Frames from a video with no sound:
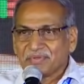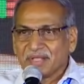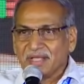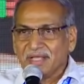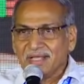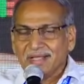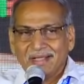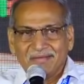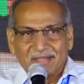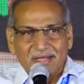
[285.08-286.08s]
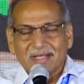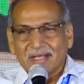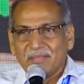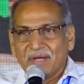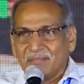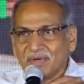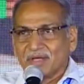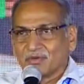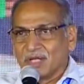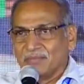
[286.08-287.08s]
పంపిస్తే ఇవి తెలియక మా
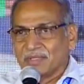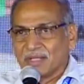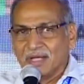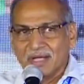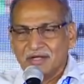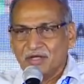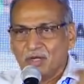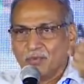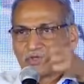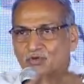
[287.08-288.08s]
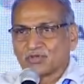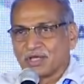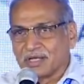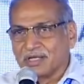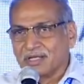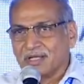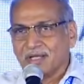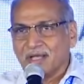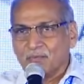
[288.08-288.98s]
అమ్మగారు దాని మీద నీళ్లు పోసింది ఒకసారి